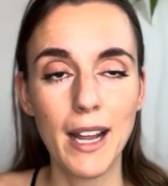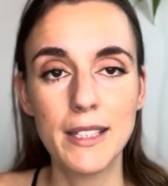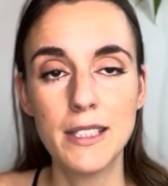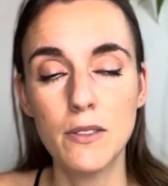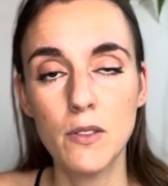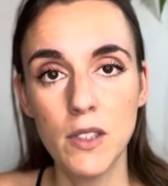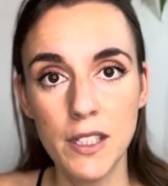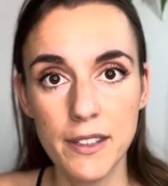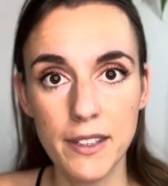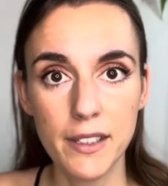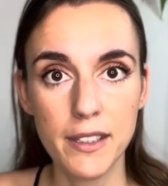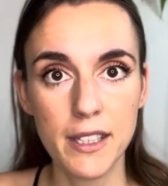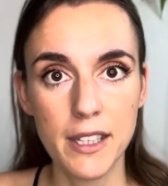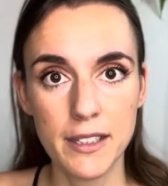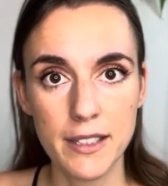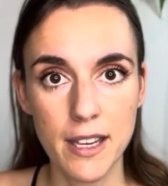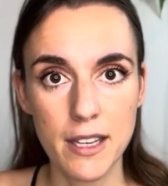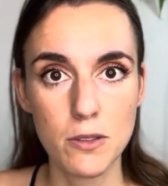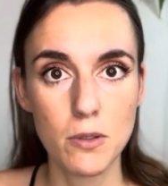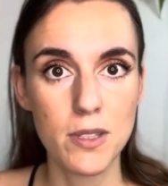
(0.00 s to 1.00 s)
la divinité qui
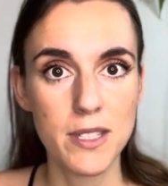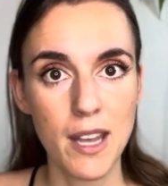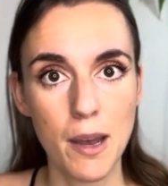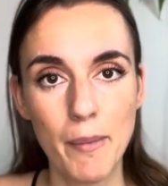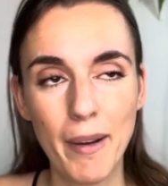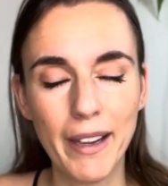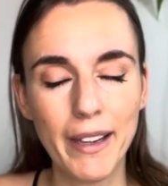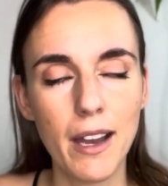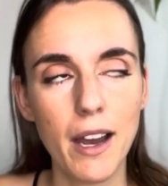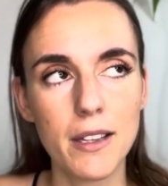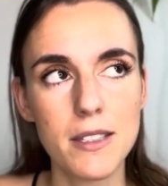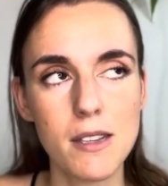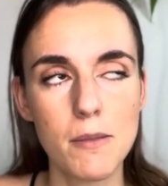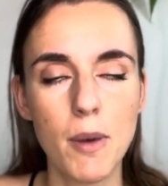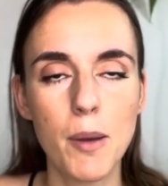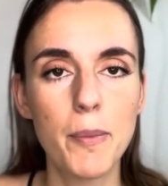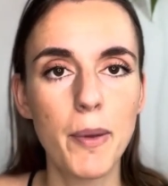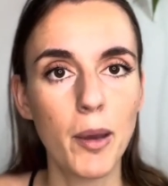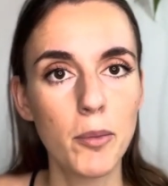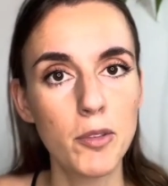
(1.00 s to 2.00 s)
était associée à ma carte, ça
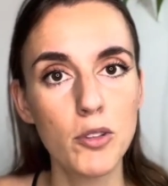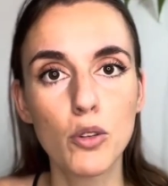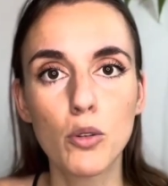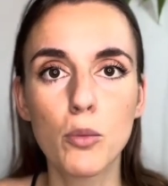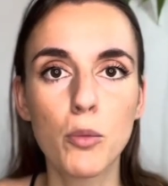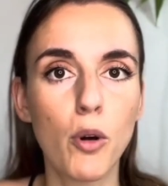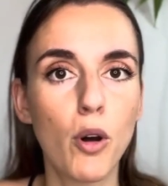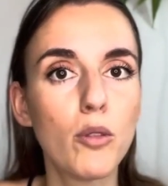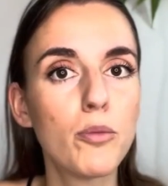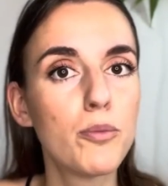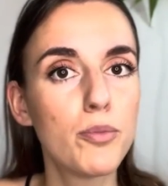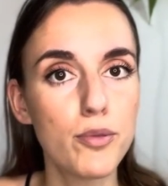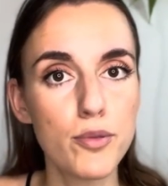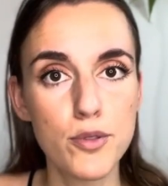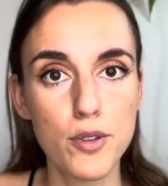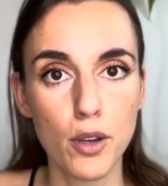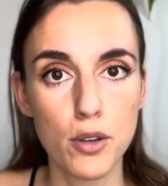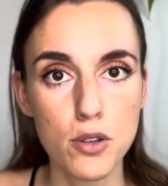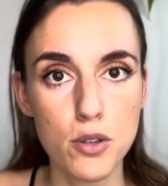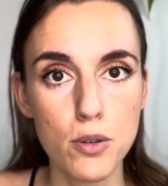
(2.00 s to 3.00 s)
m'a permis de comprendre
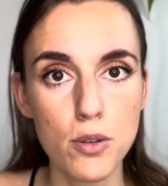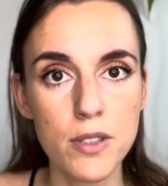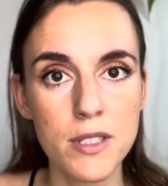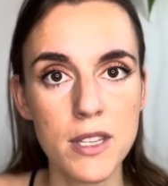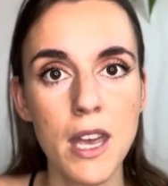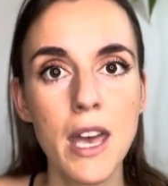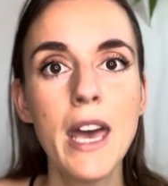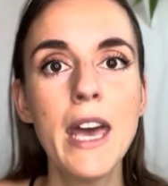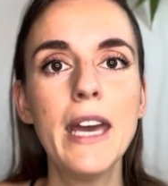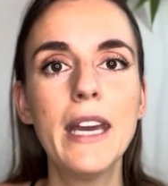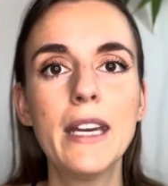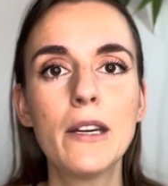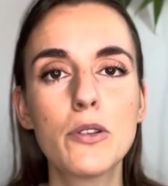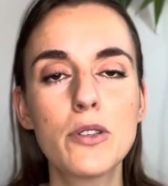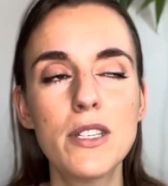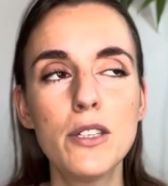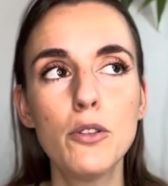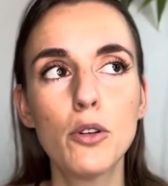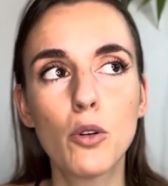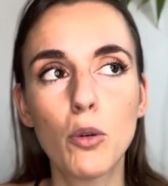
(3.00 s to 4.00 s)
plusieurs choses et
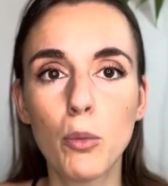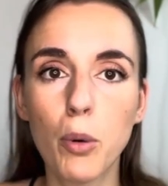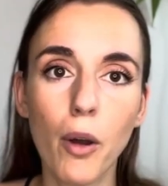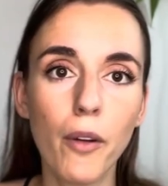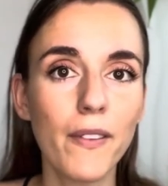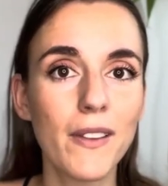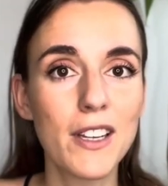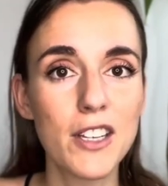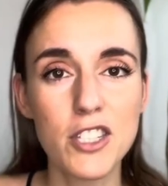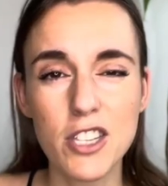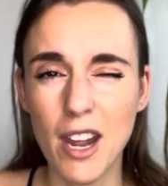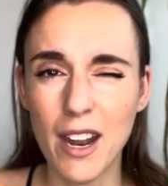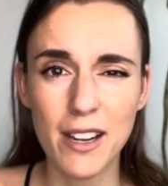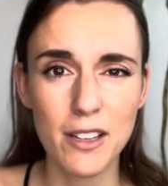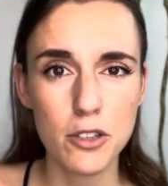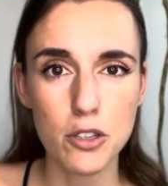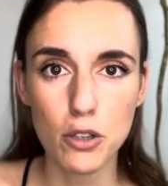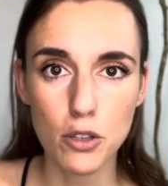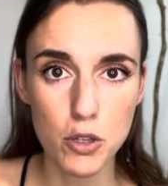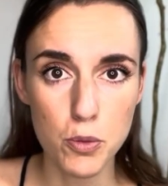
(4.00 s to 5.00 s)
aussi de comprendre les
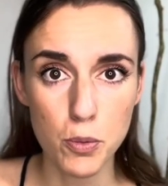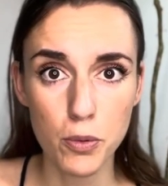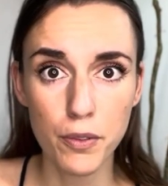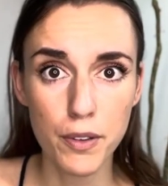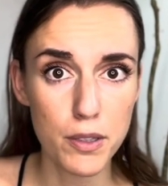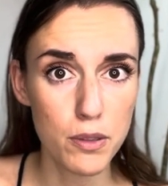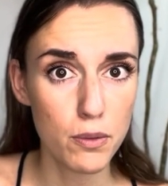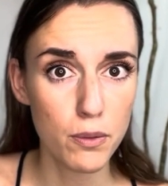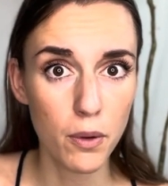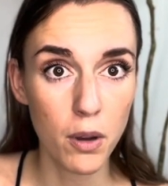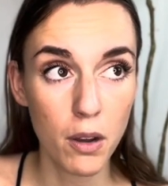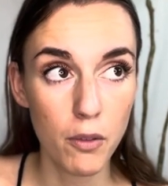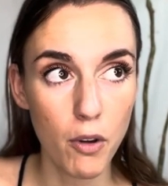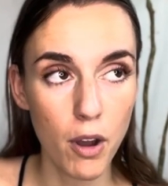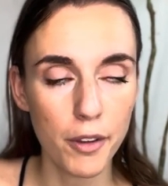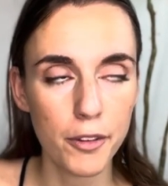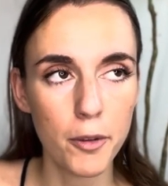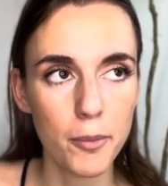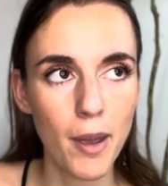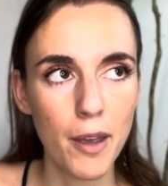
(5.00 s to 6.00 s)
challenges que je pouvais souvent
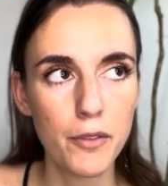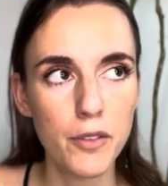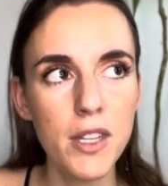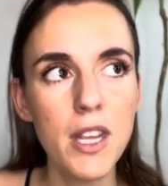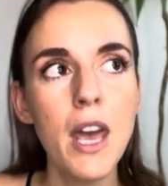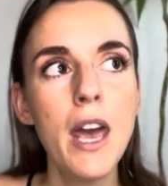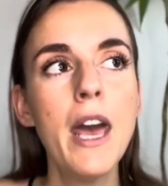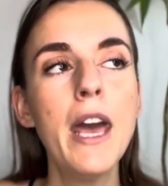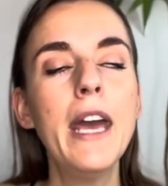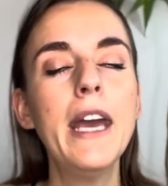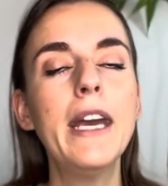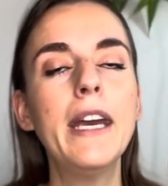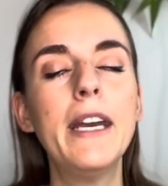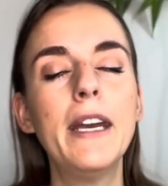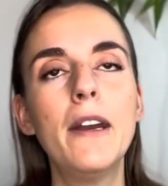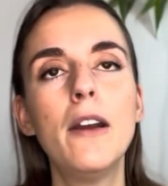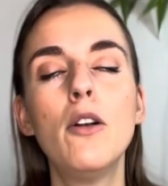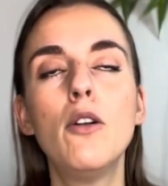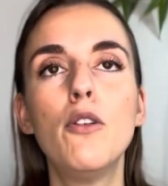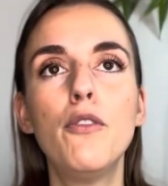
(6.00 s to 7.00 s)
avoir dans ma vie.
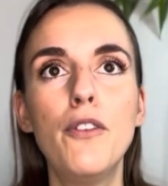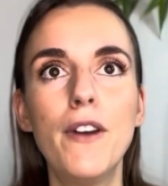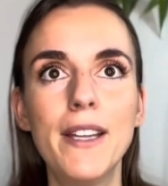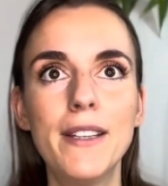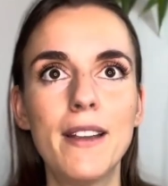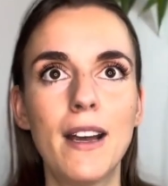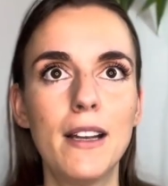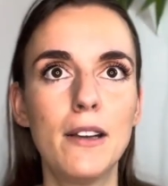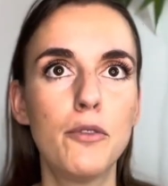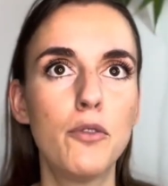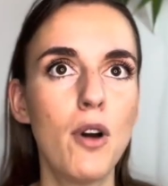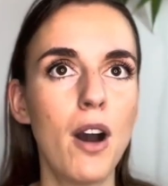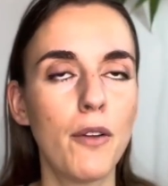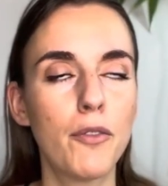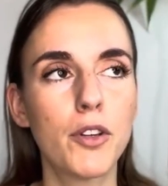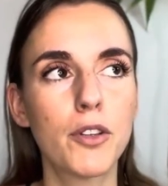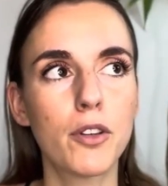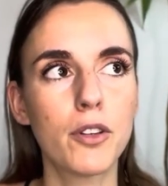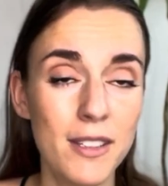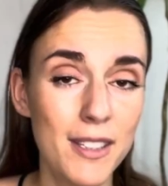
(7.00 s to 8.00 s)
Et le fait d'aller voir
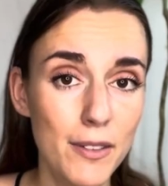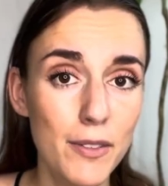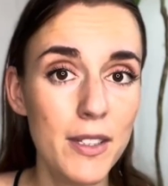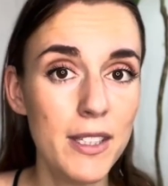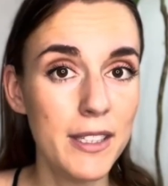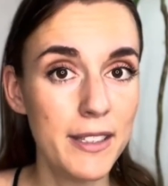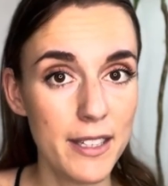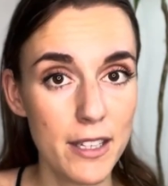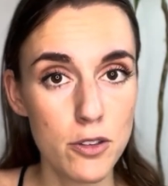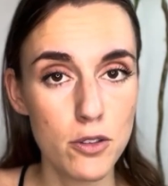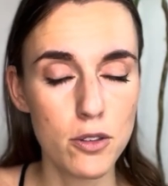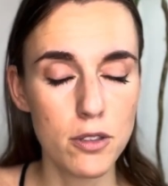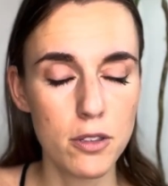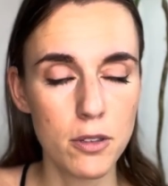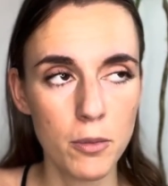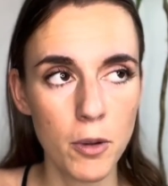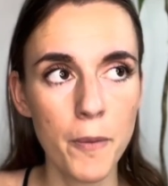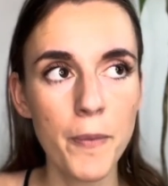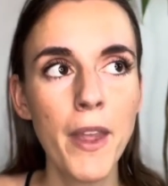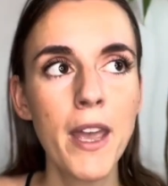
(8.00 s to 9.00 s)
votre divinité
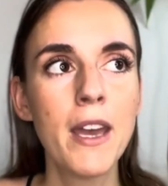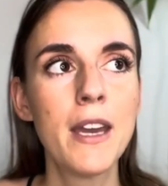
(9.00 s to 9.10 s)
justement,